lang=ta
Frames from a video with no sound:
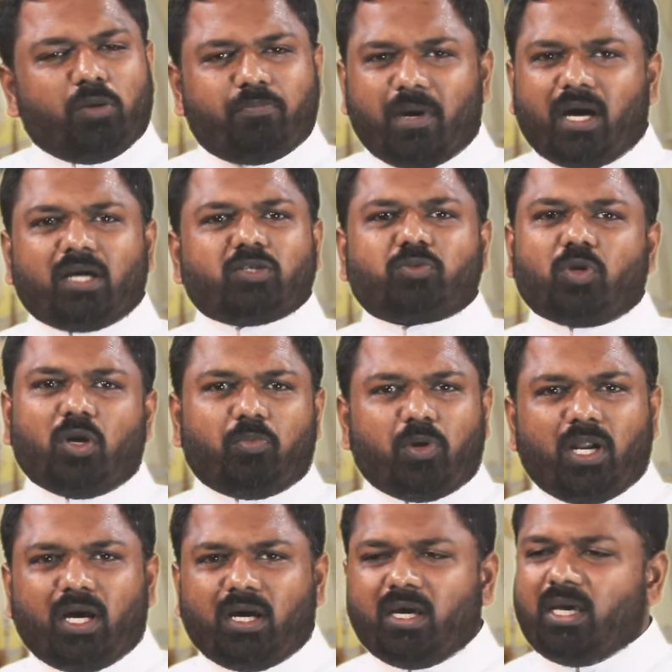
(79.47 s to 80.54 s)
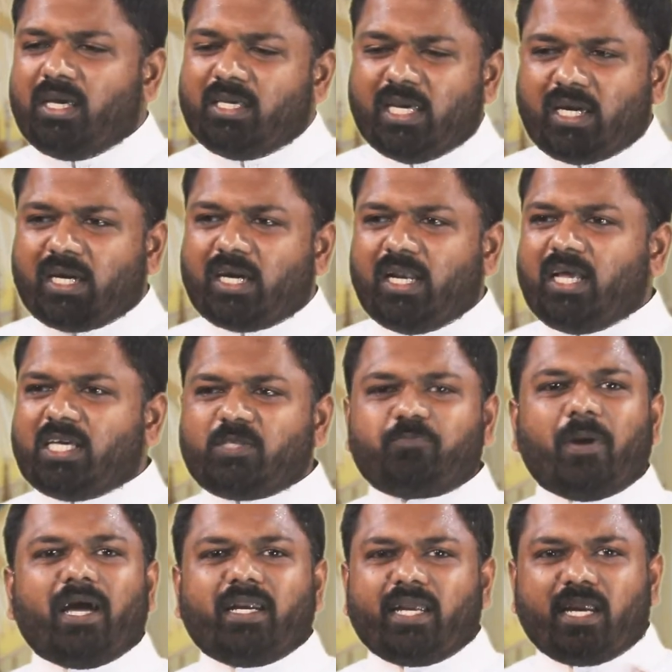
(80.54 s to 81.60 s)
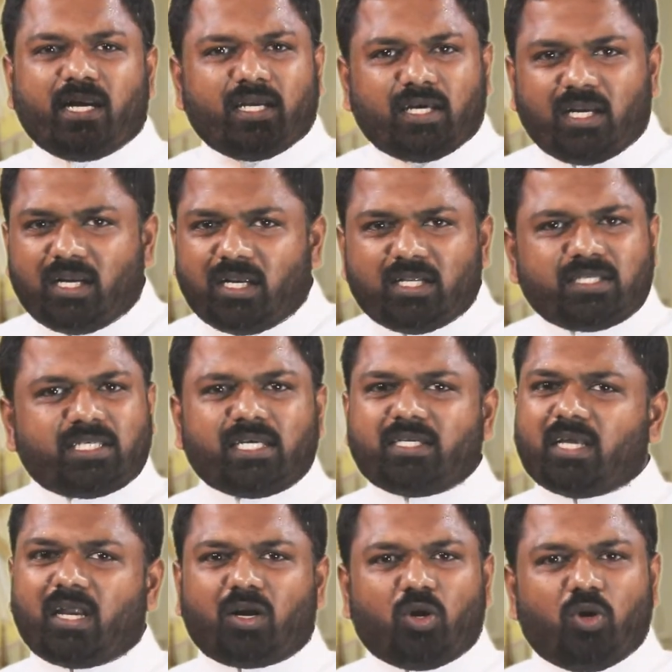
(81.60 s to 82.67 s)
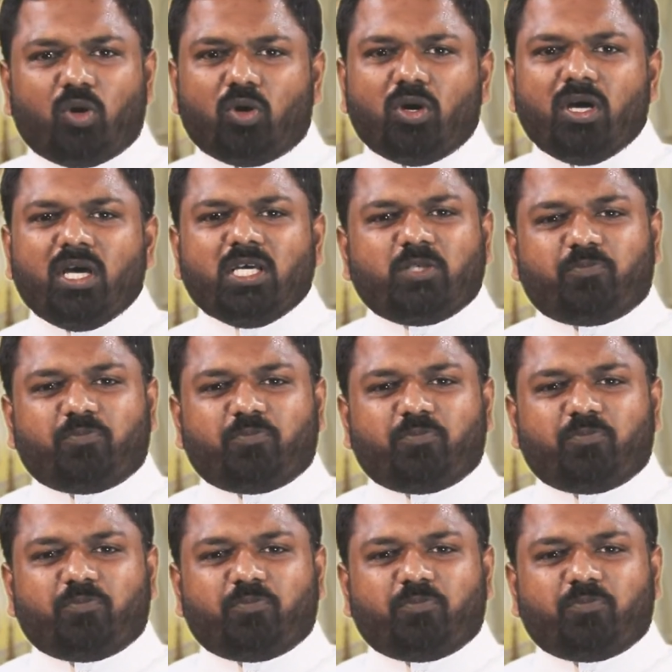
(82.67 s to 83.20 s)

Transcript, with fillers: குறிப்பாக சொல்லப்போனால் எங்கெல்லாம் ஸ்பானியார்டுகள் சென்றார்களோ